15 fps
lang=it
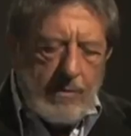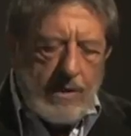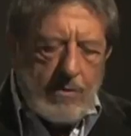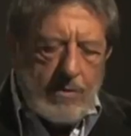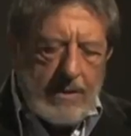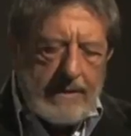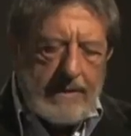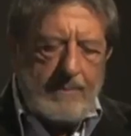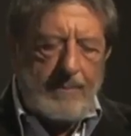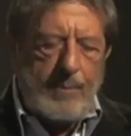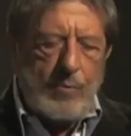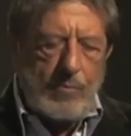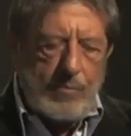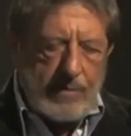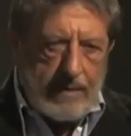Una cosa di
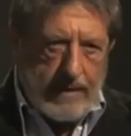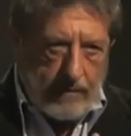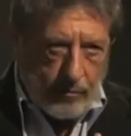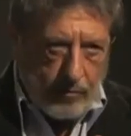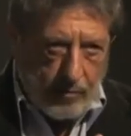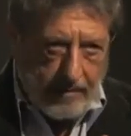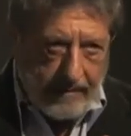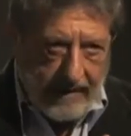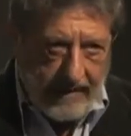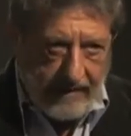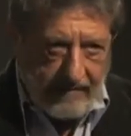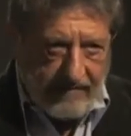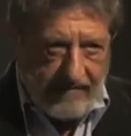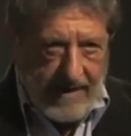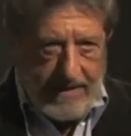più, secondo me,
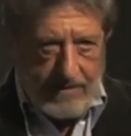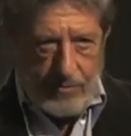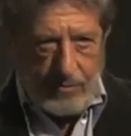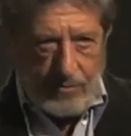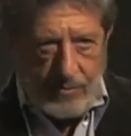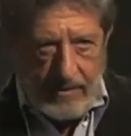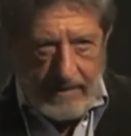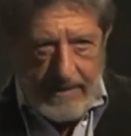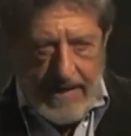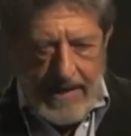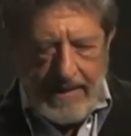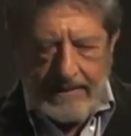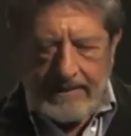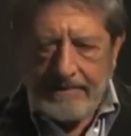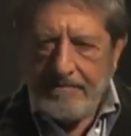che va
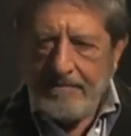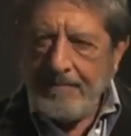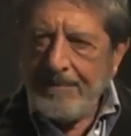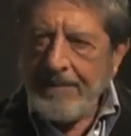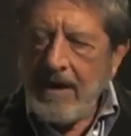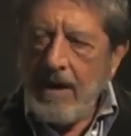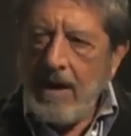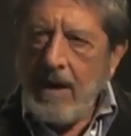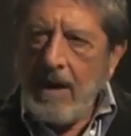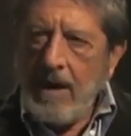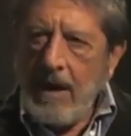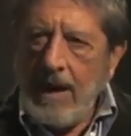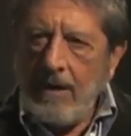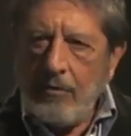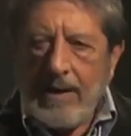sottolineata.
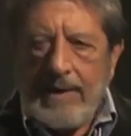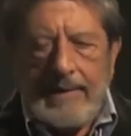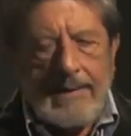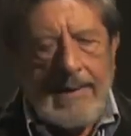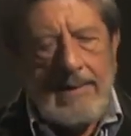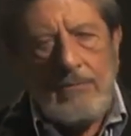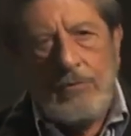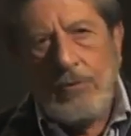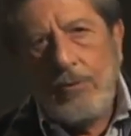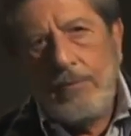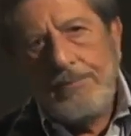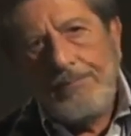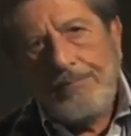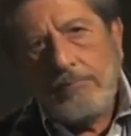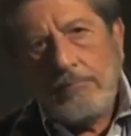Allora,
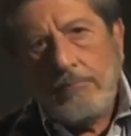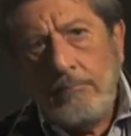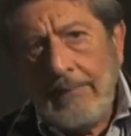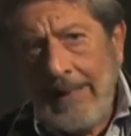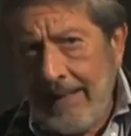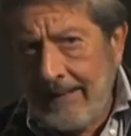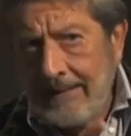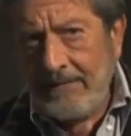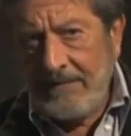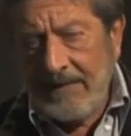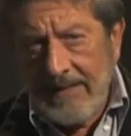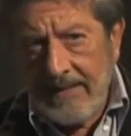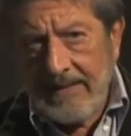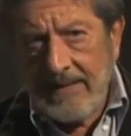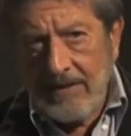intanto, a
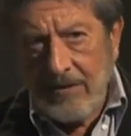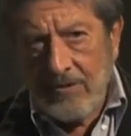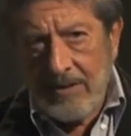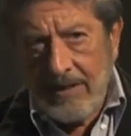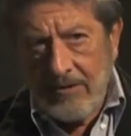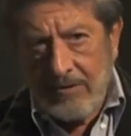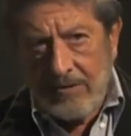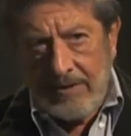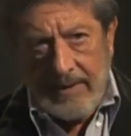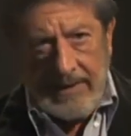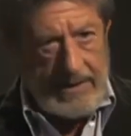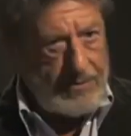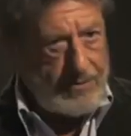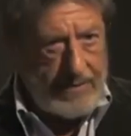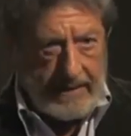differenza di Cosa Nostra,
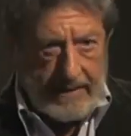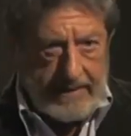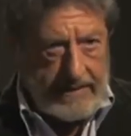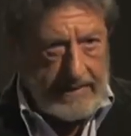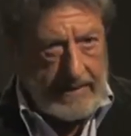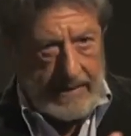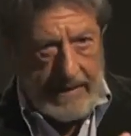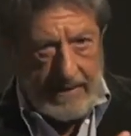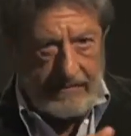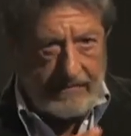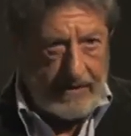che i giornalisti li ha